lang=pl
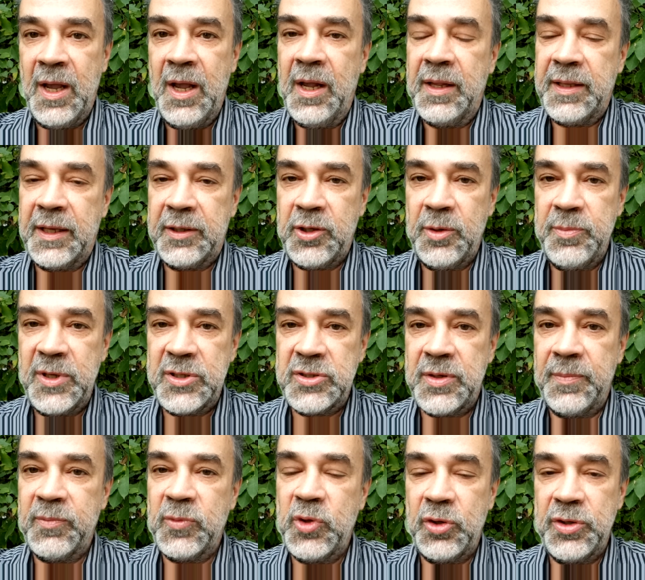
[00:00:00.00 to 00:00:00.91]

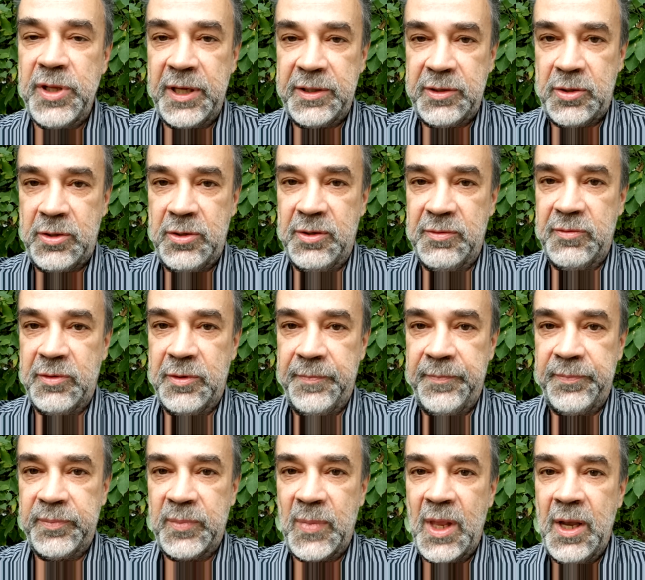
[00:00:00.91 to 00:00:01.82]
Natomiast dodatkowo
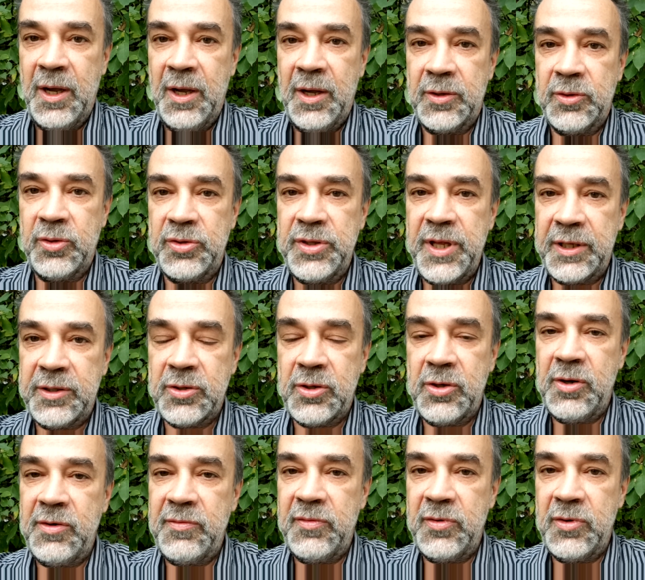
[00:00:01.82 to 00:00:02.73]

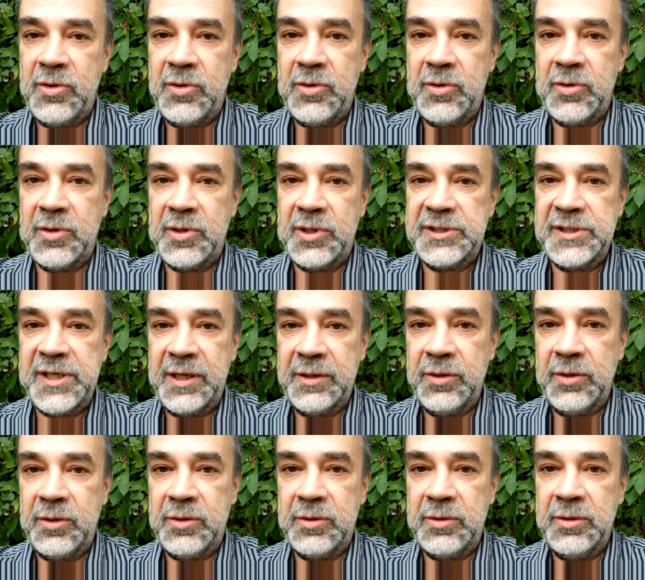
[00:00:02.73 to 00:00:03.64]
Dodatkowo
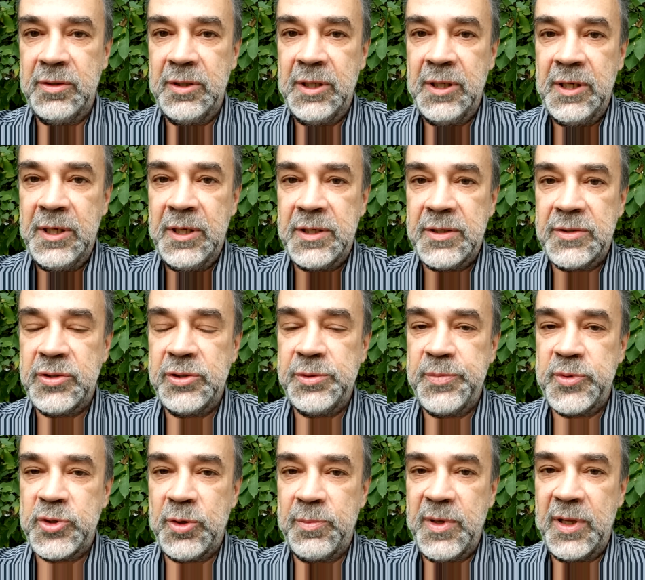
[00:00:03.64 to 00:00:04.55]
rano
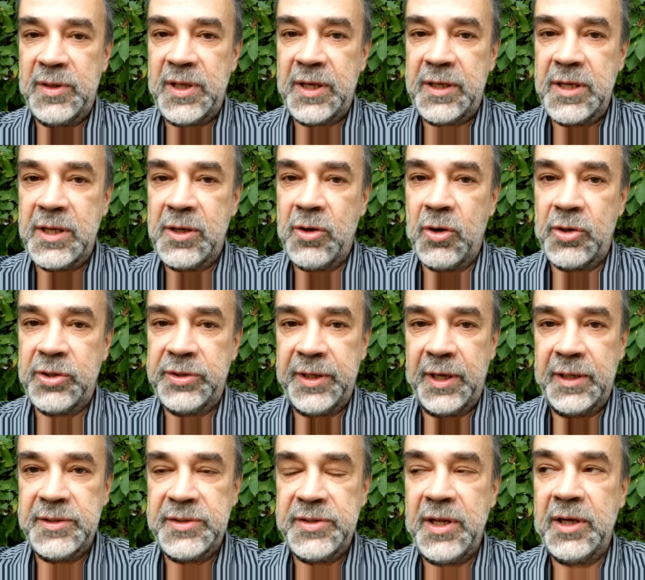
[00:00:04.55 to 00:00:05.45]
zrób sobie taki
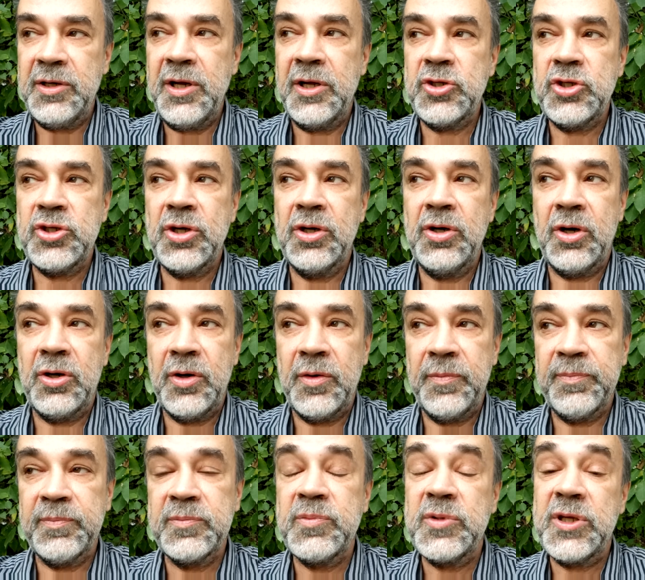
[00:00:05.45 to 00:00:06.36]
koktajl. Należy go
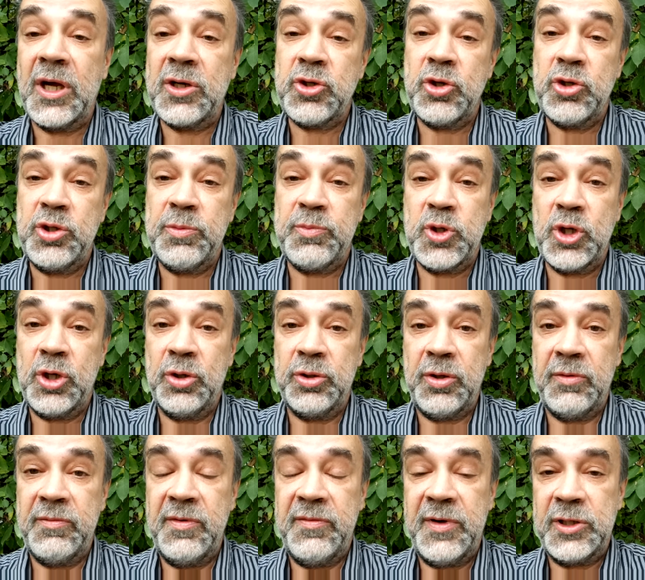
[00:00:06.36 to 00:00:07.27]
zacząć
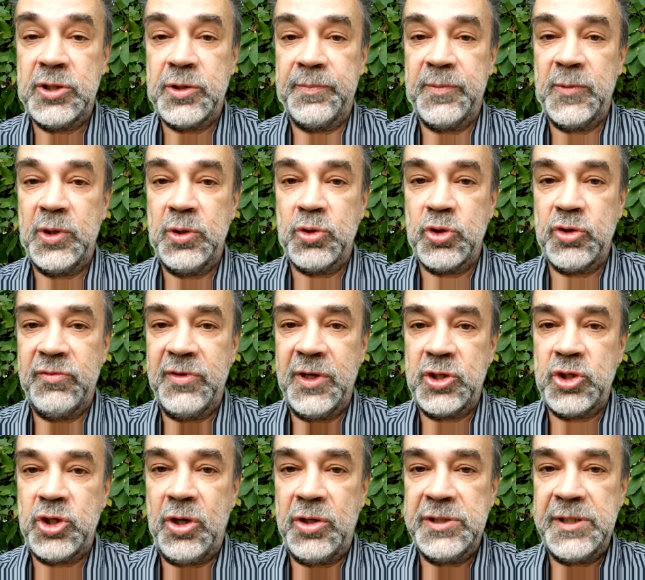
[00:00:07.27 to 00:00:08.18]
przygotowywać już
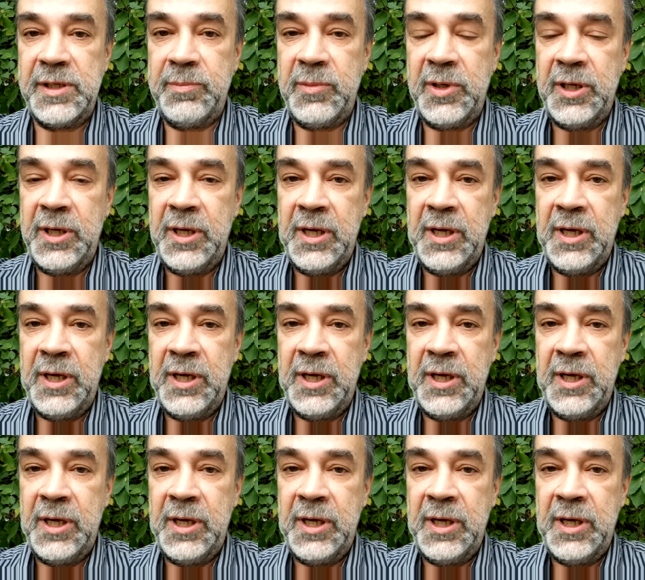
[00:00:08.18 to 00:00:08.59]
wieczorem.